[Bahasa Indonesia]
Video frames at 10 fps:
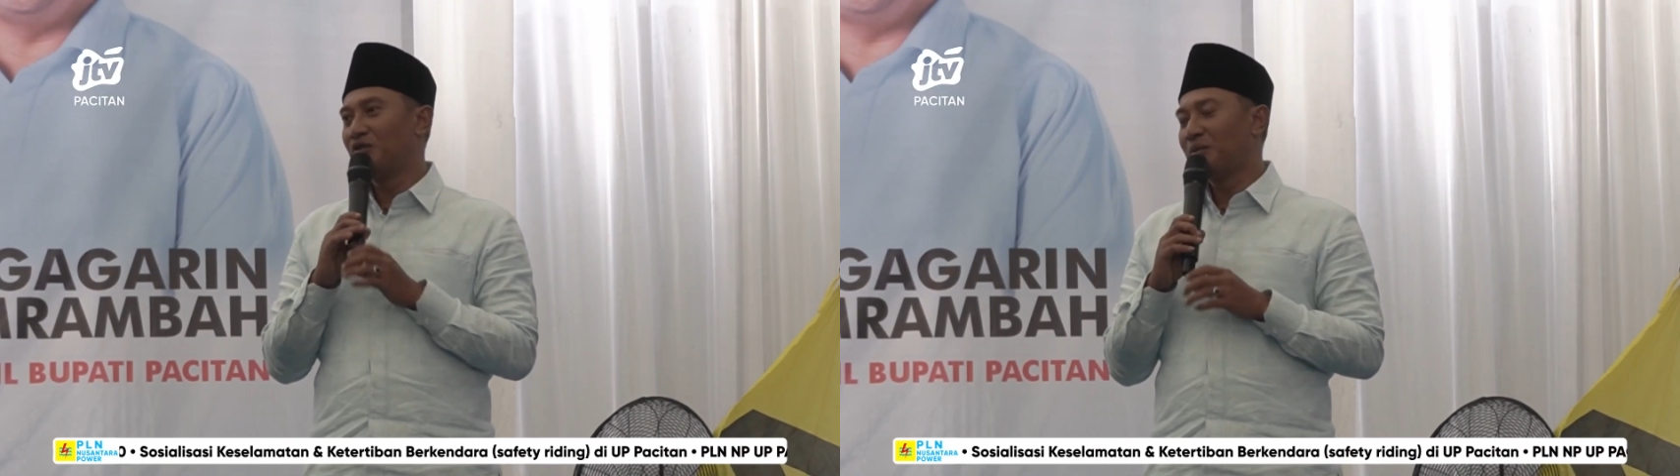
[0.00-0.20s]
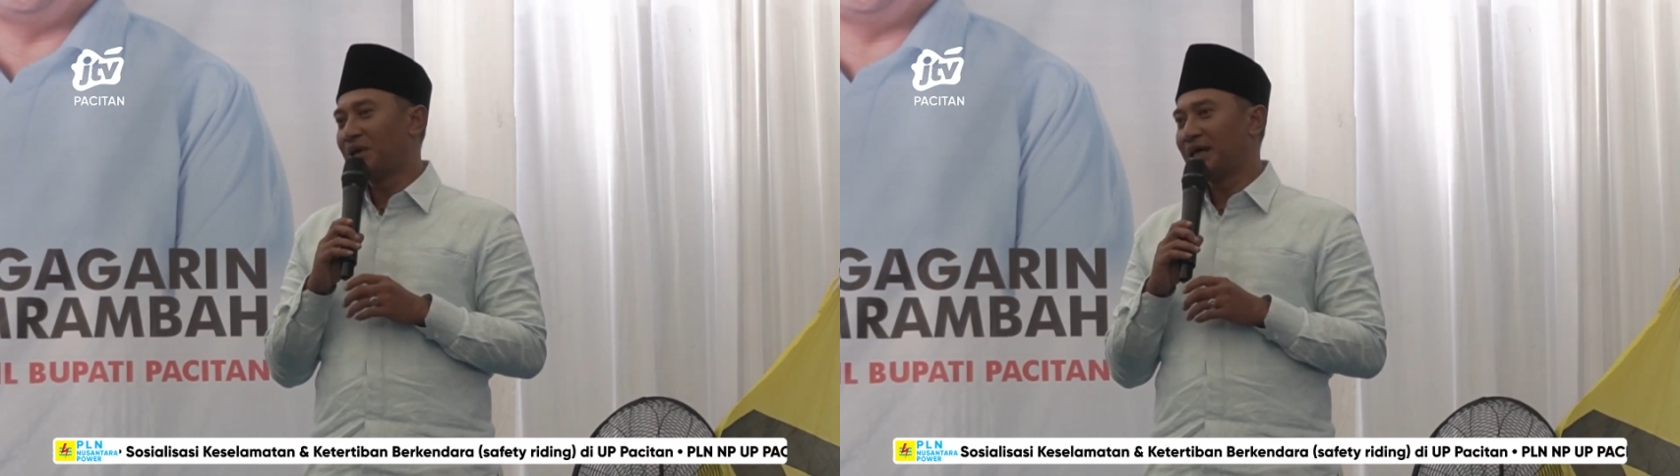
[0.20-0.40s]

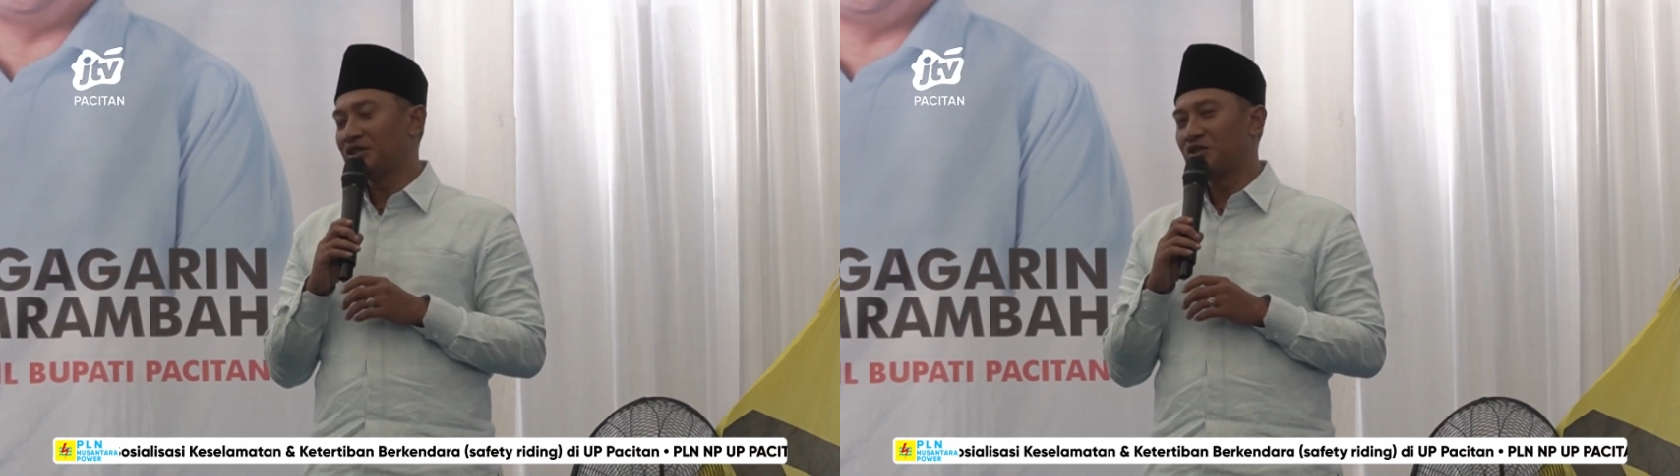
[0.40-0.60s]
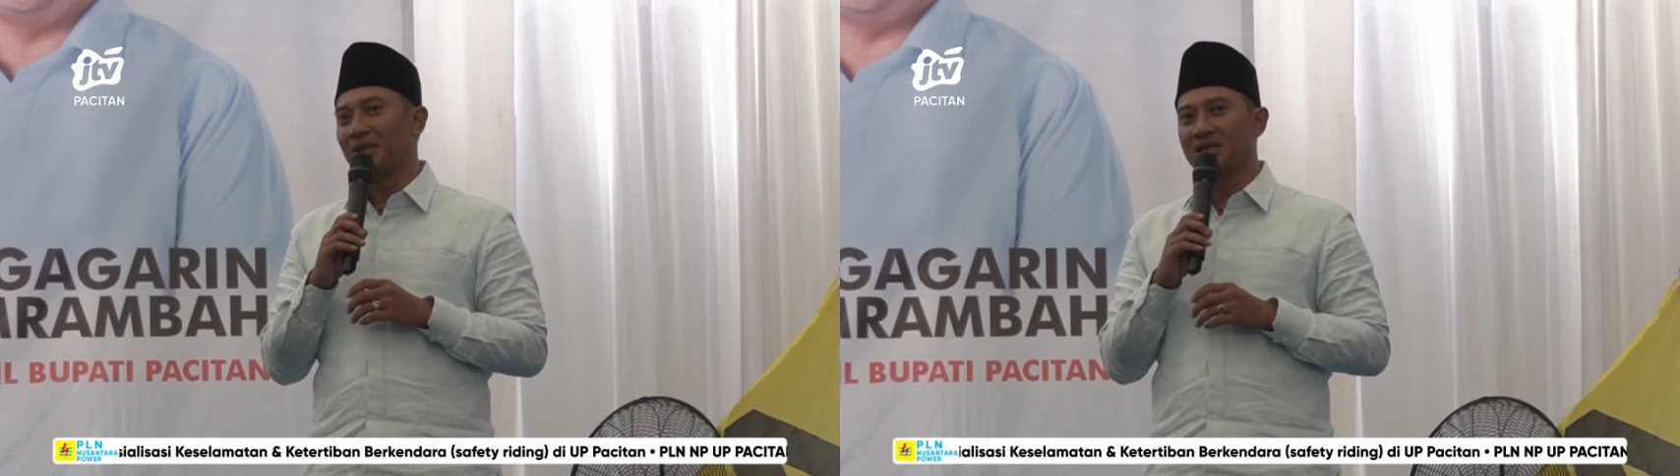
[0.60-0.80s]
donga
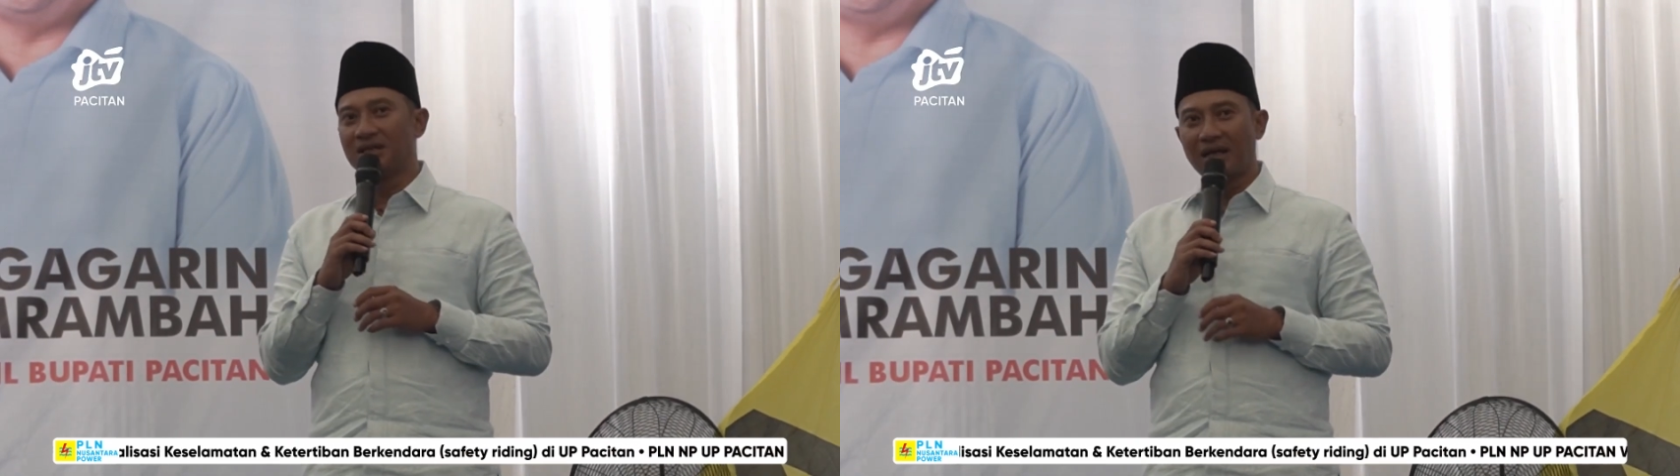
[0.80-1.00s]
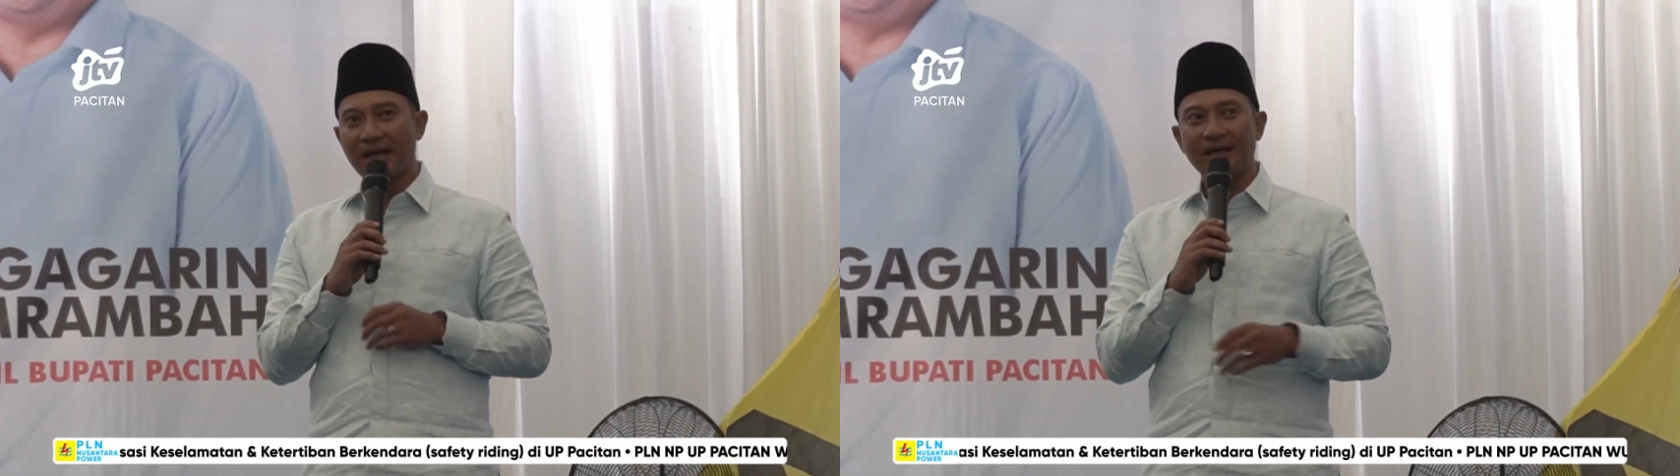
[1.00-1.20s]
pangestu
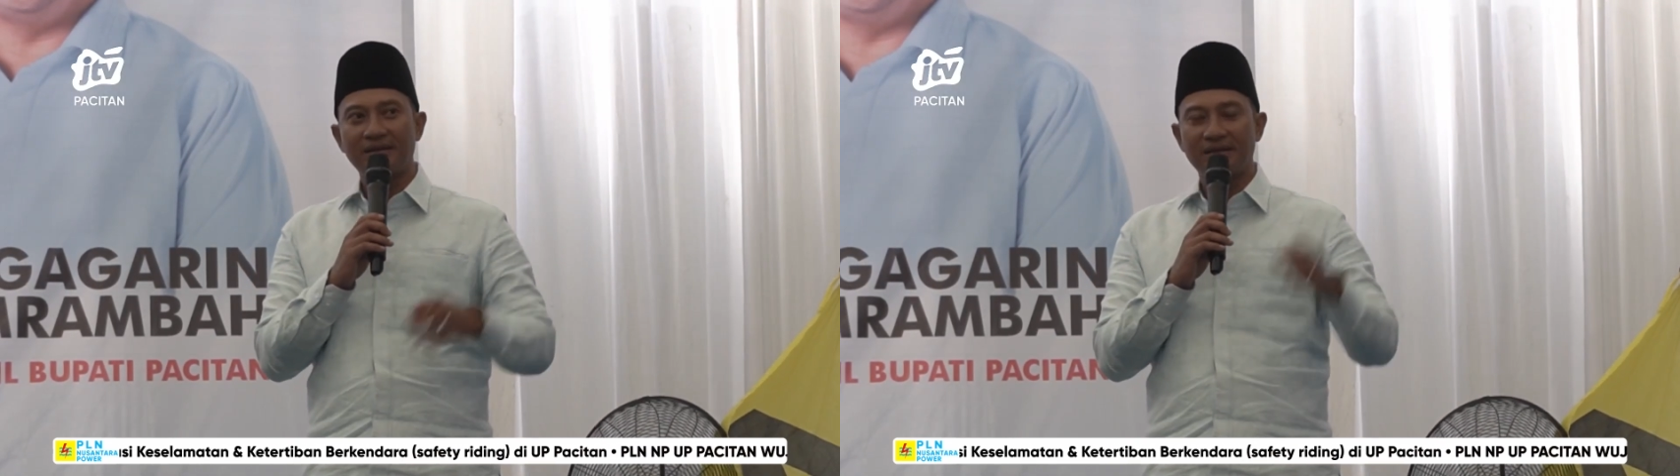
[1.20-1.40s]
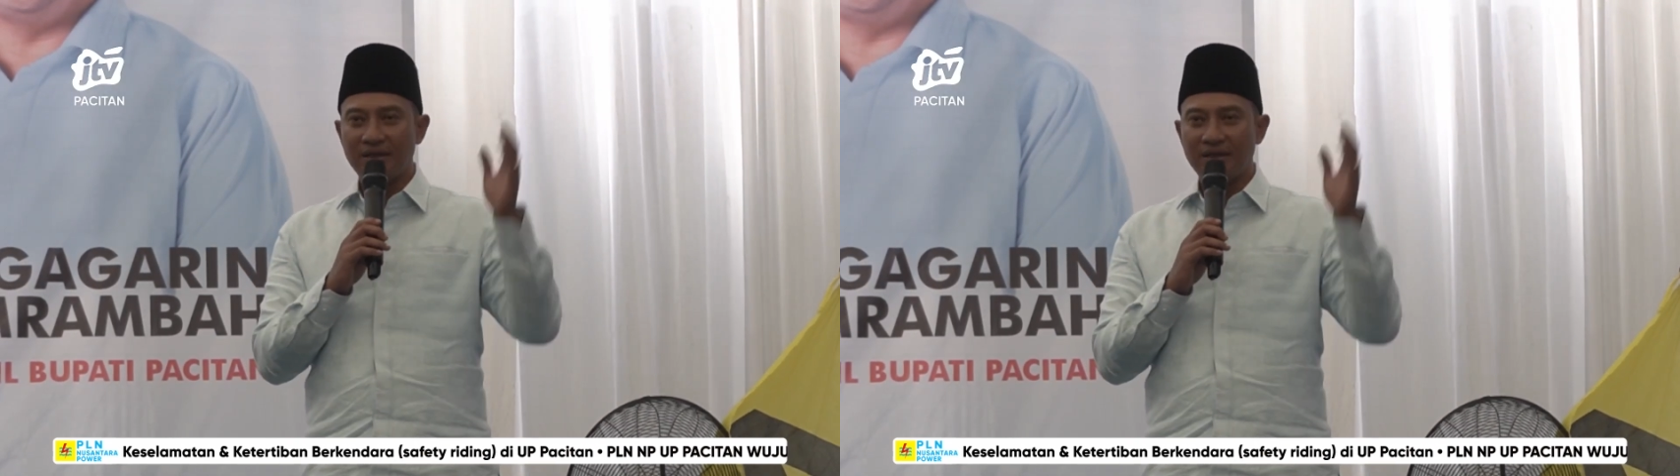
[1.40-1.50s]
panjenengan